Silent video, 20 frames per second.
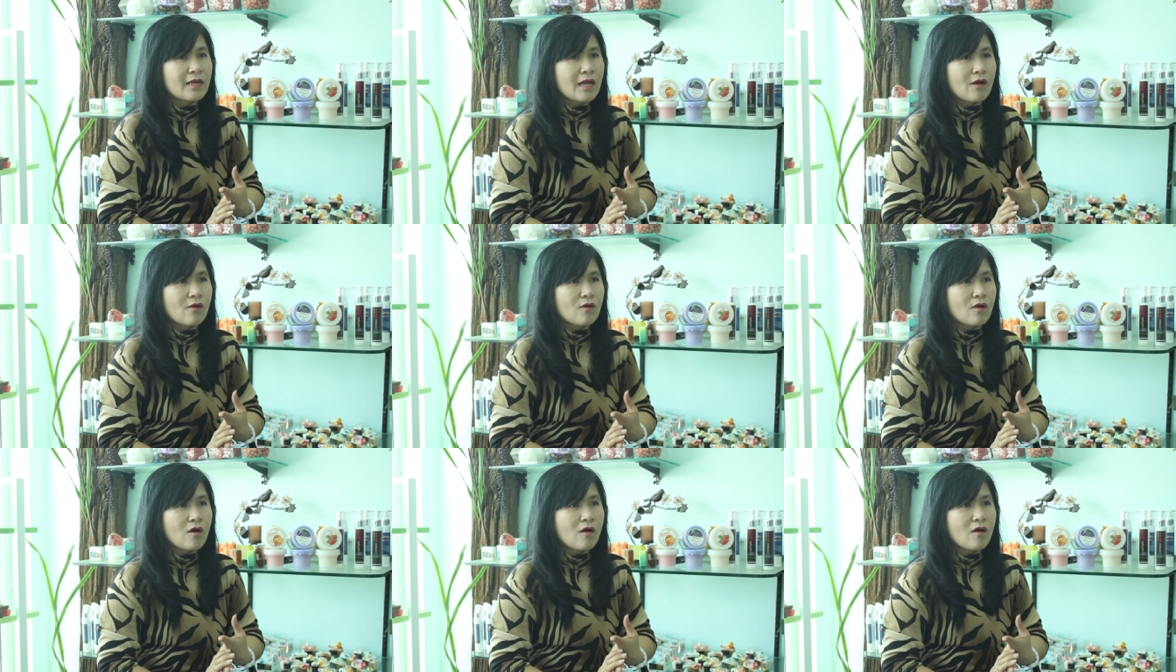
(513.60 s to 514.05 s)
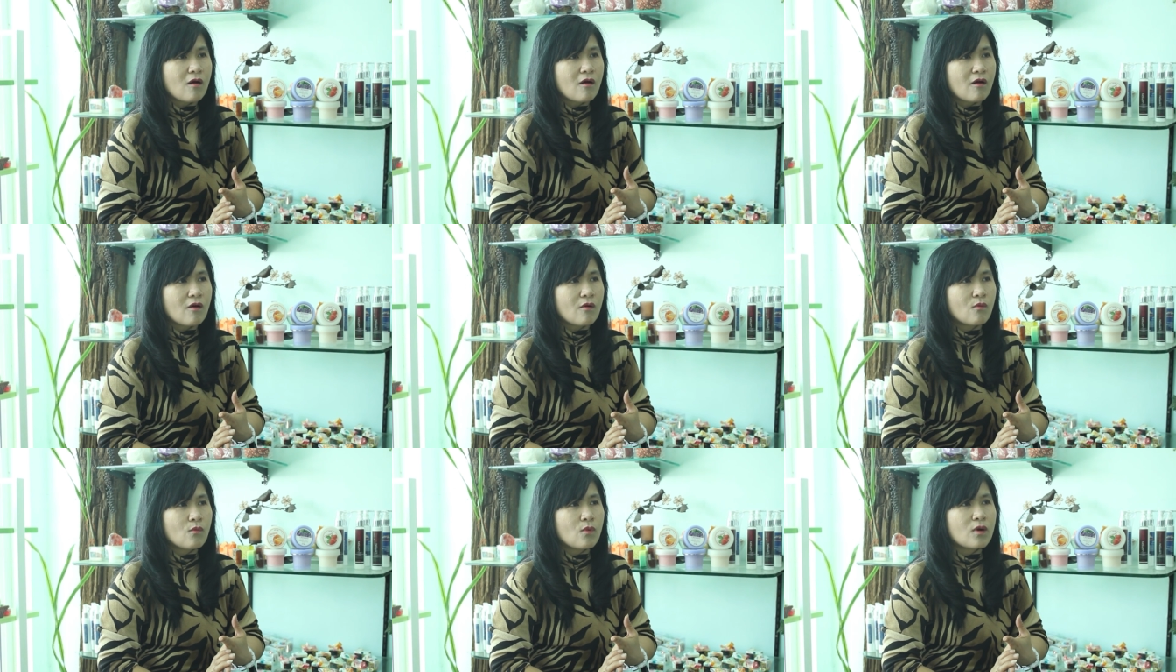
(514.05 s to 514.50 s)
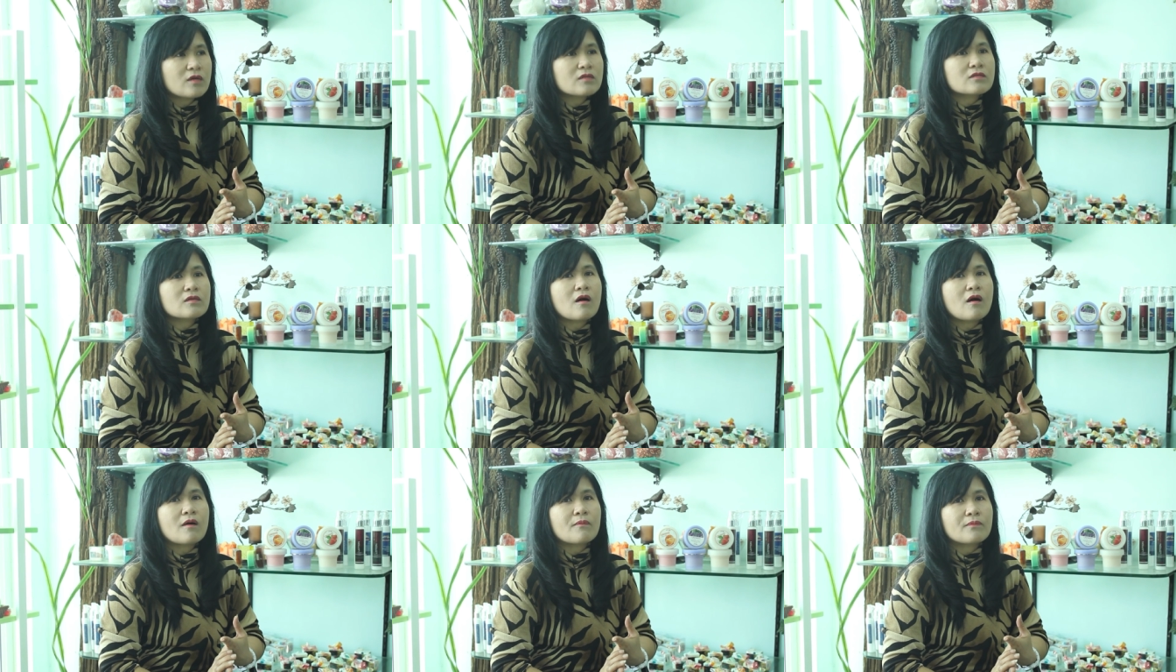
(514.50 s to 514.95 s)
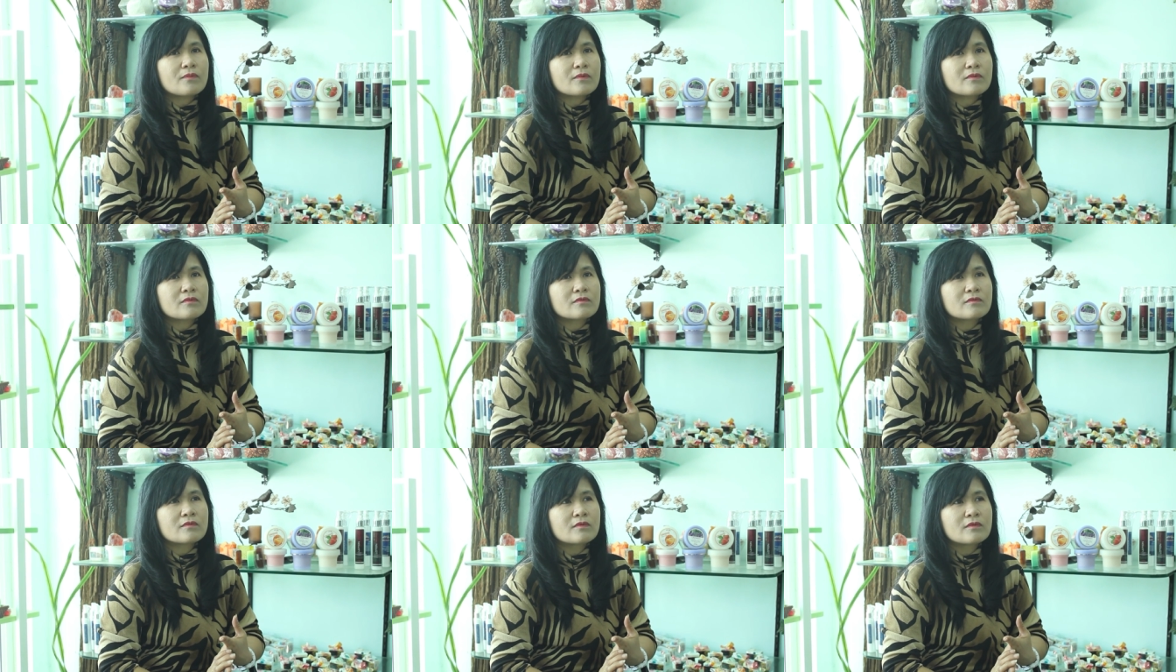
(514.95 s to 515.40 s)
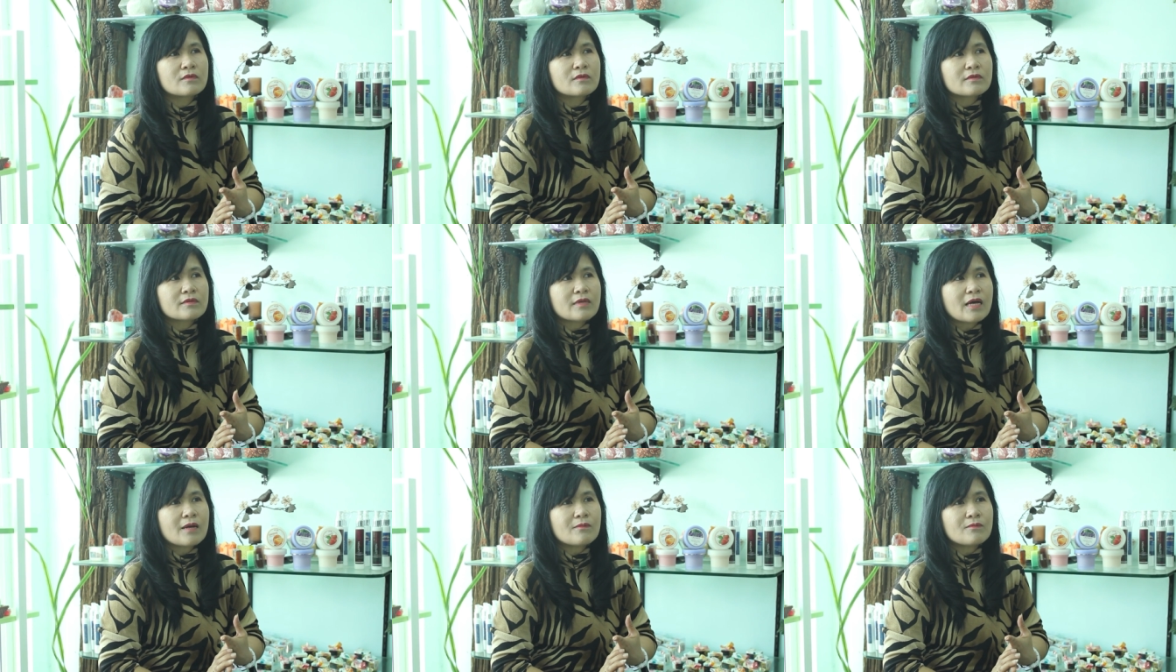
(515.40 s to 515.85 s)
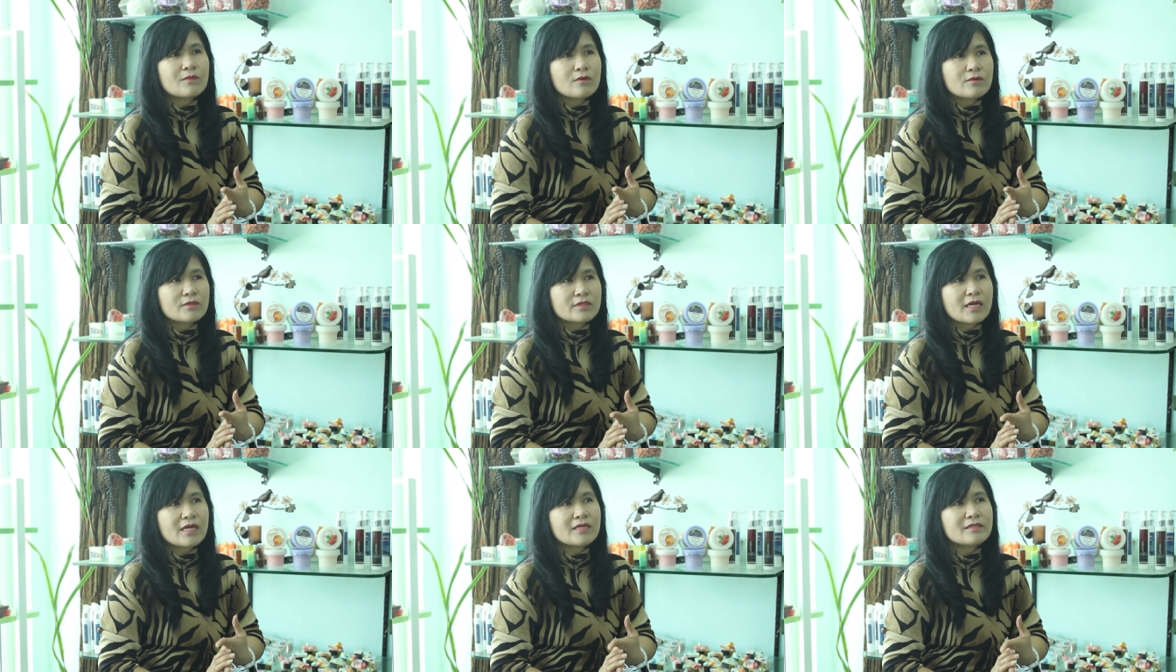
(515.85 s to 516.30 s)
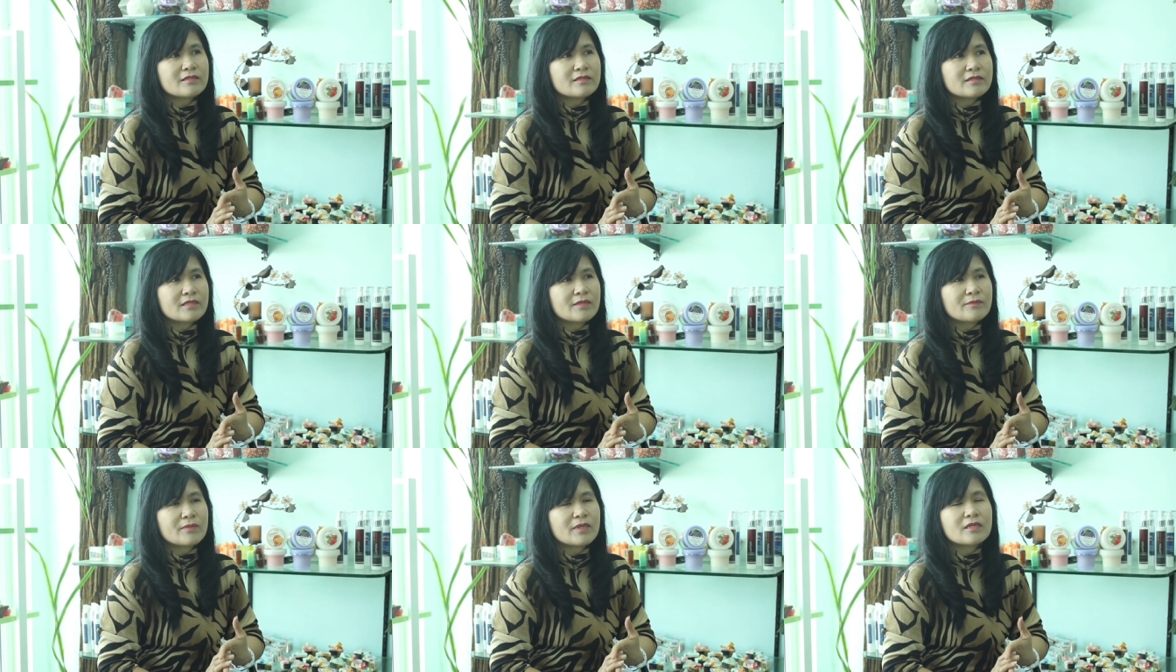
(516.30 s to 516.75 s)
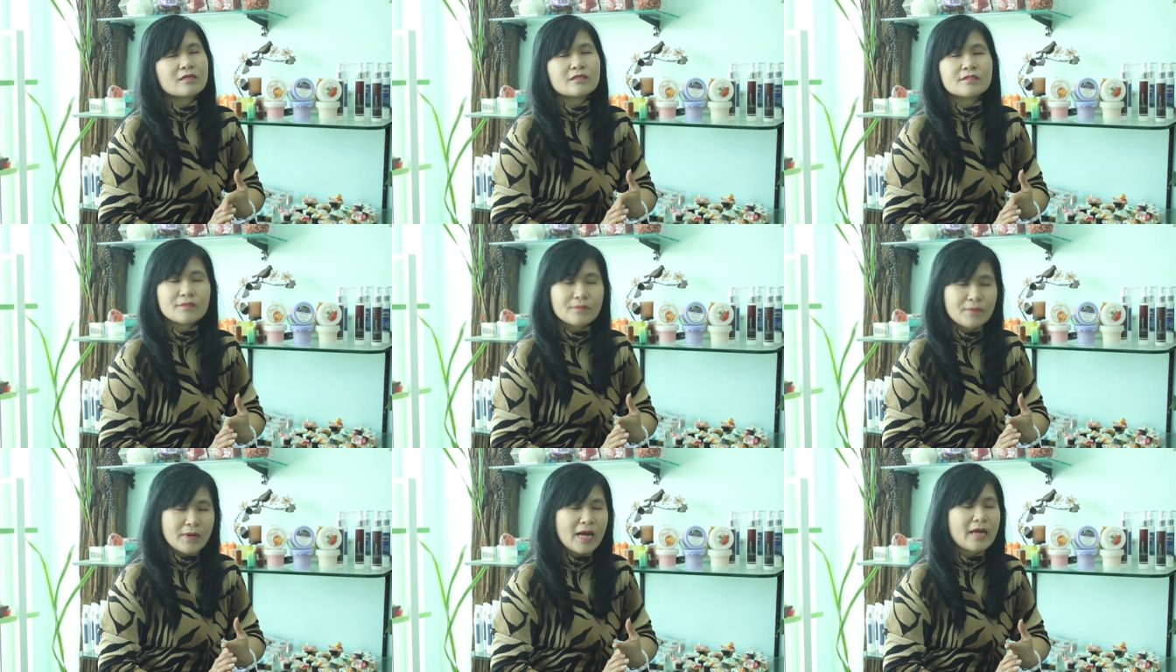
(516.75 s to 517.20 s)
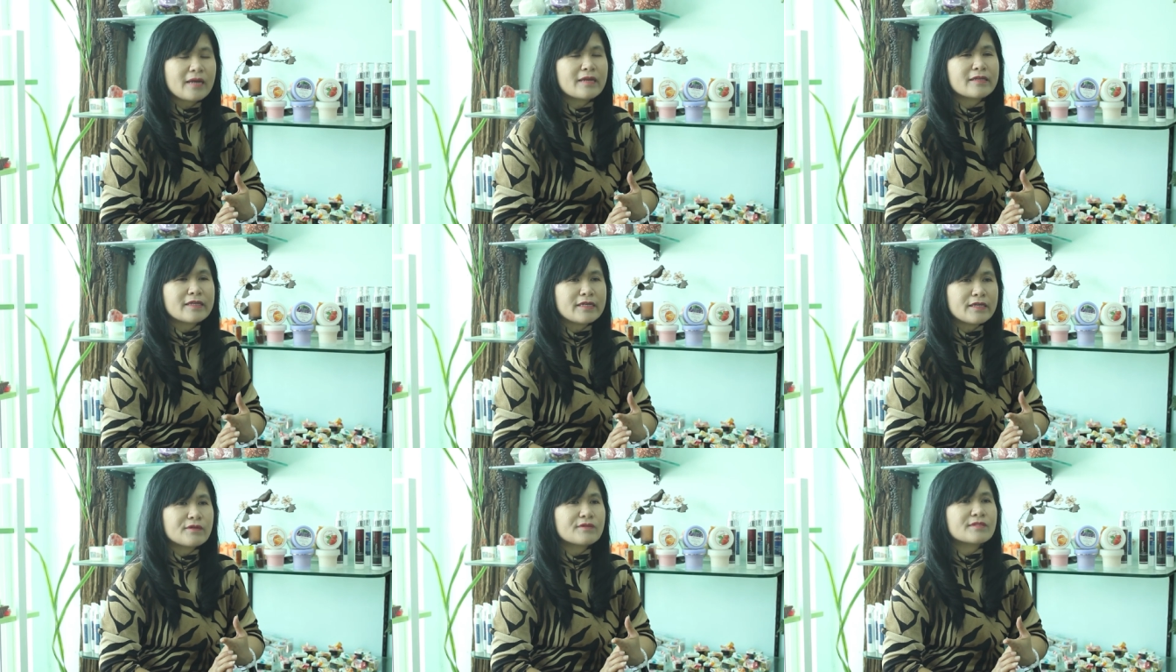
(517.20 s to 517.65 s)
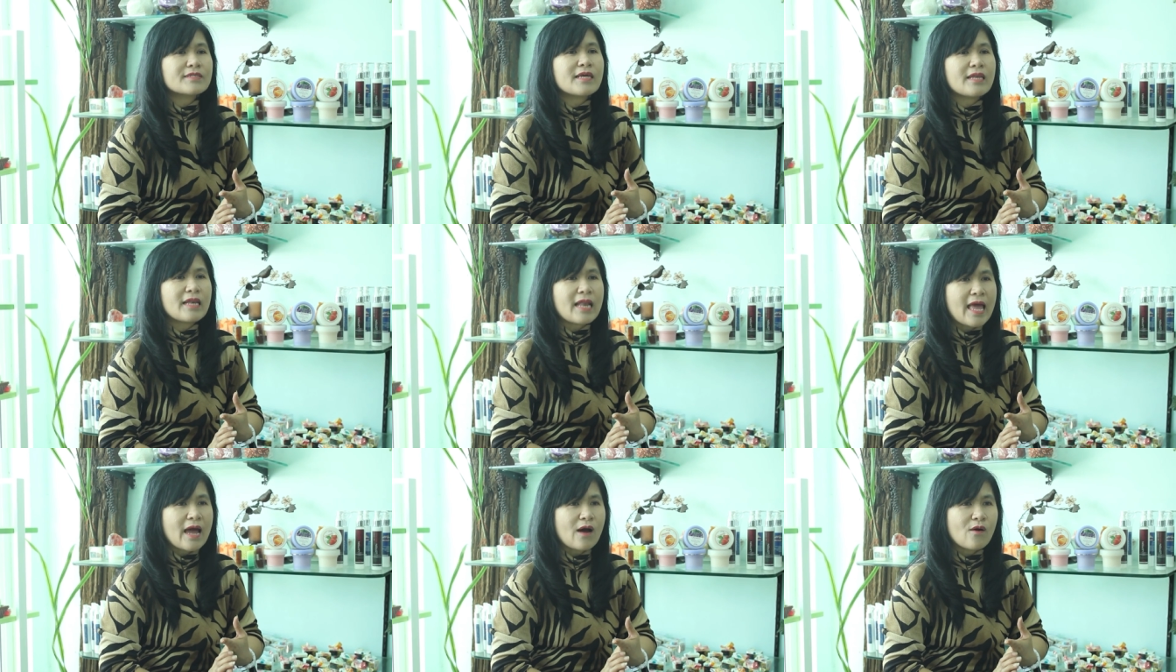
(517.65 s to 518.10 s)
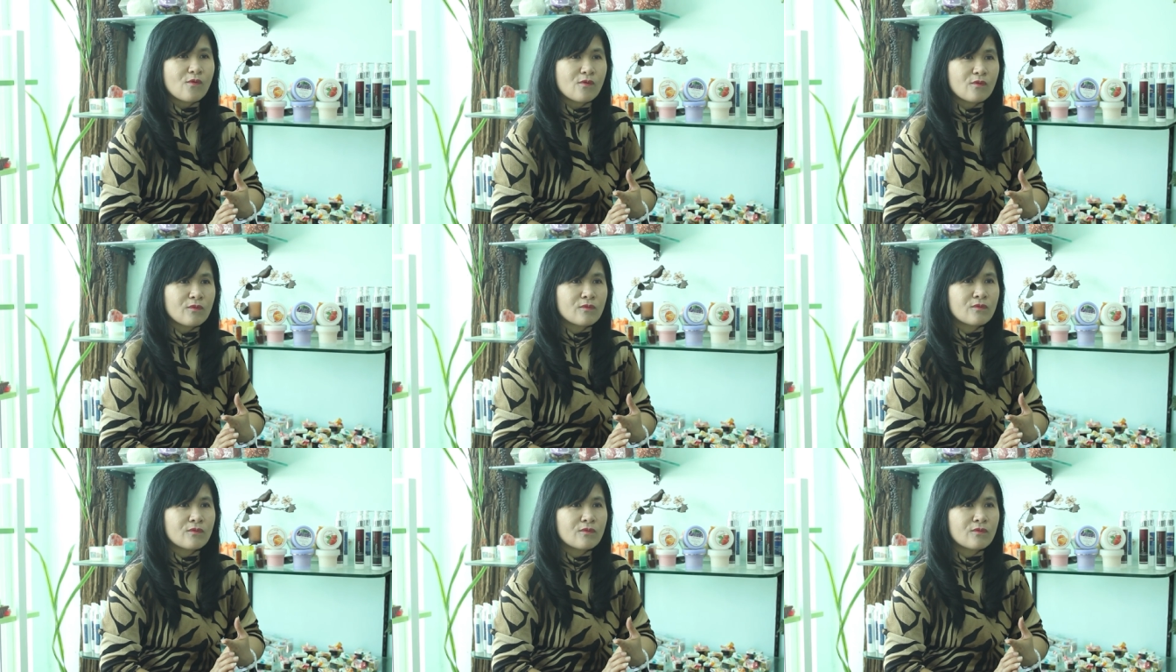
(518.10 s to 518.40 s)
แล้วก็เวิร์กช็อปทำโลชั่นจริง ๆไม่เกิน 15 นาทีก็เสร็จแล้ว